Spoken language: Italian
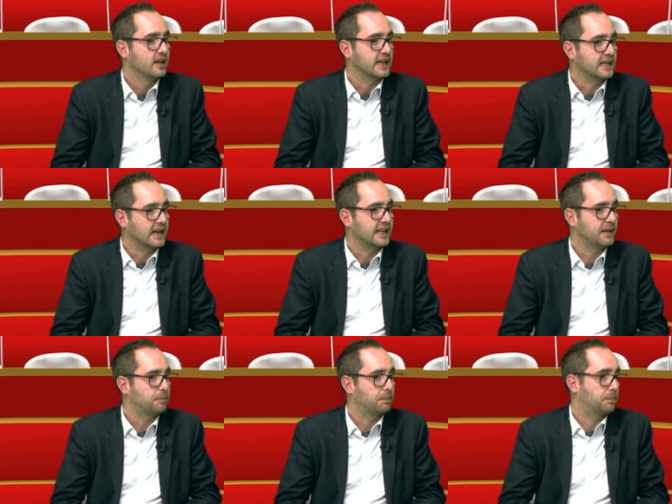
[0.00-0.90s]
Da
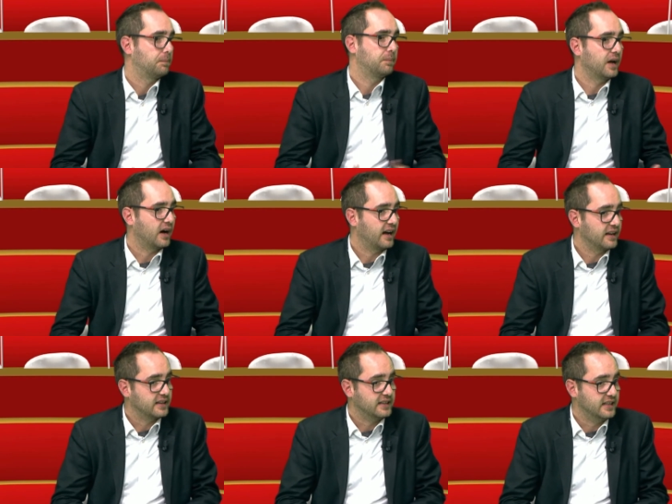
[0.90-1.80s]
lì
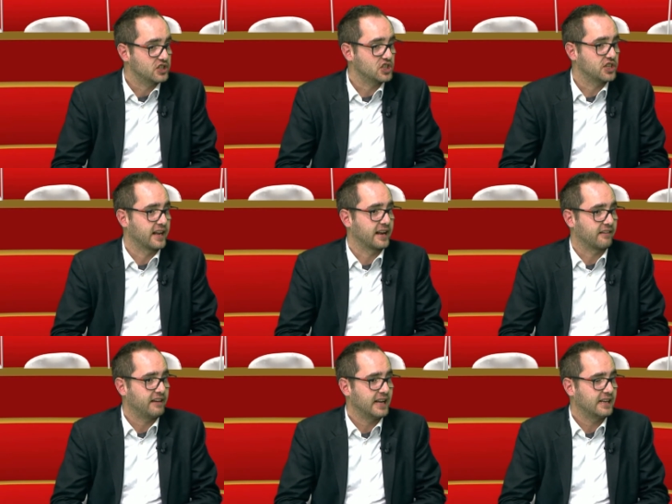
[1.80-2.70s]
decisi di
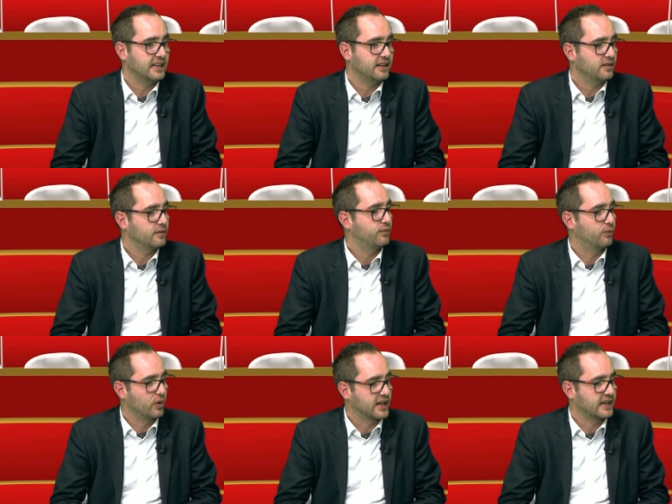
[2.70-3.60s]
andare avanti,
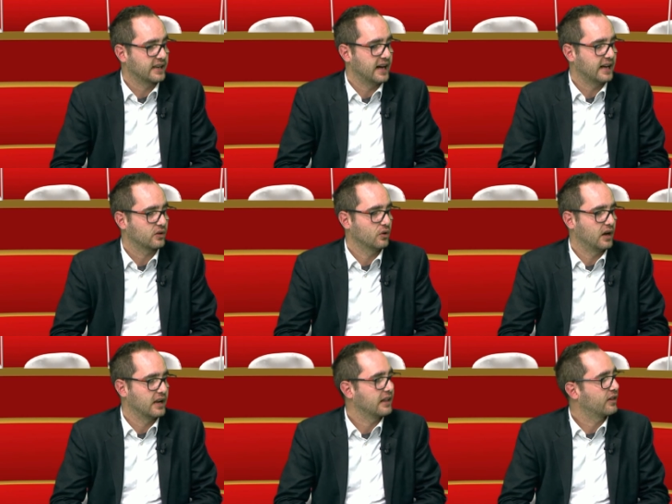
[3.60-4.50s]
fui candidato
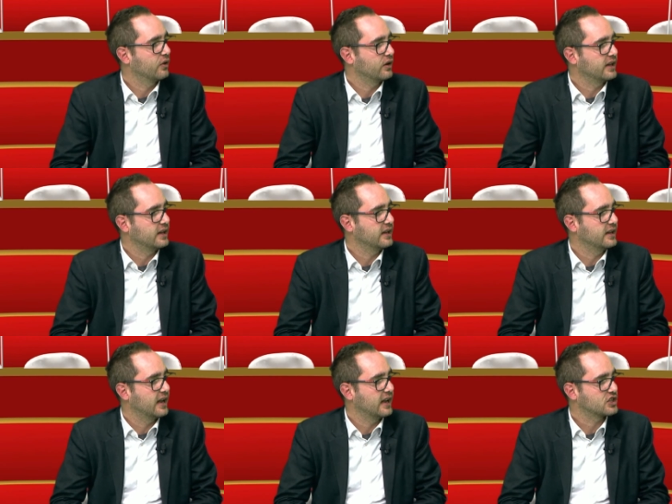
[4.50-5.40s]
alle
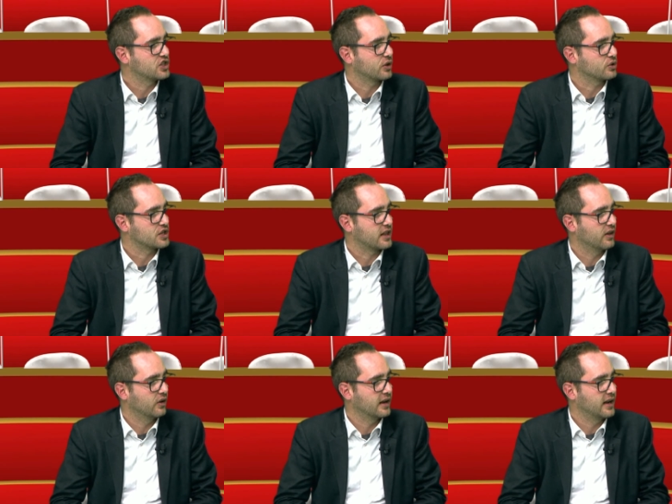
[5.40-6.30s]
elezioni della
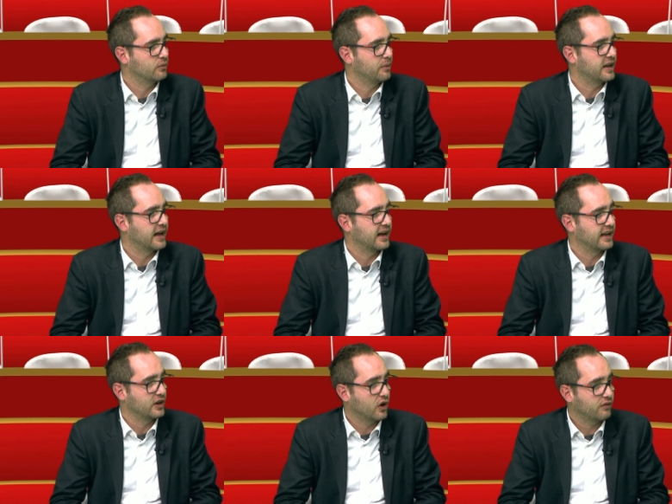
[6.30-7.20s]
circoscrizione nel
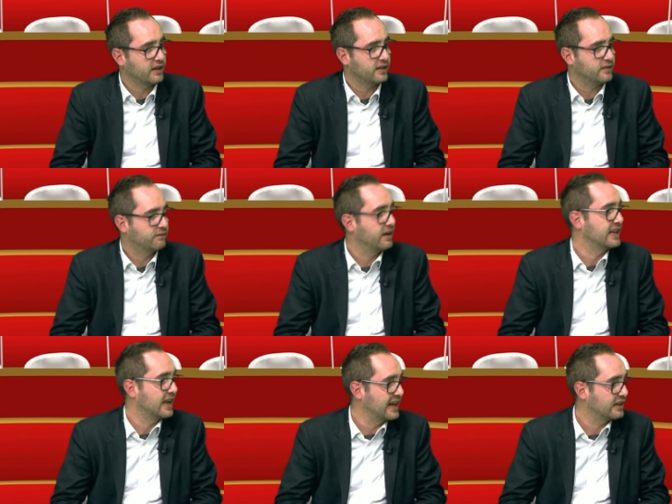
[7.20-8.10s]
2009,
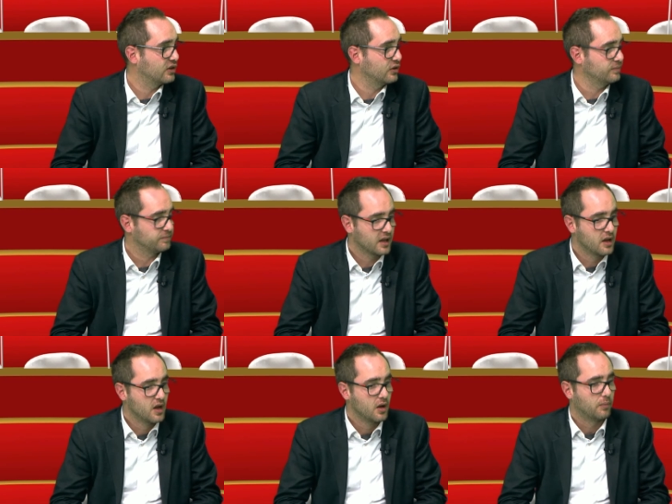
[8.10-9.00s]
venni eletto,
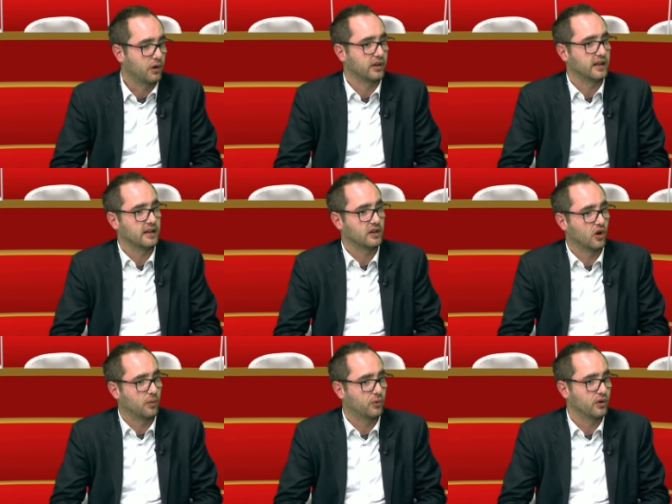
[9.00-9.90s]
poi
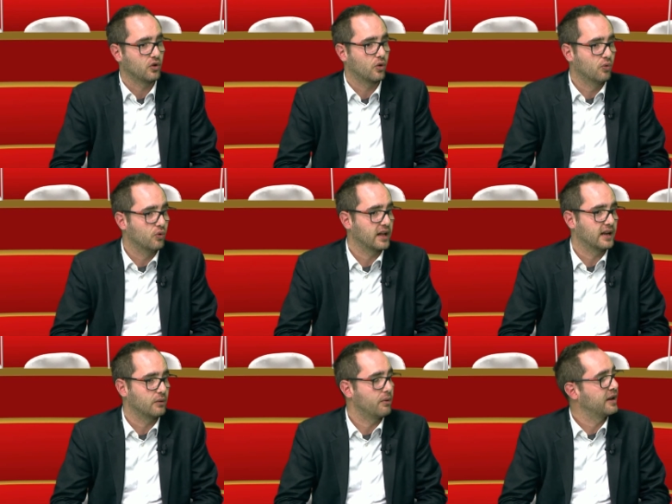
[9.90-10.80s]
dopo in comune nel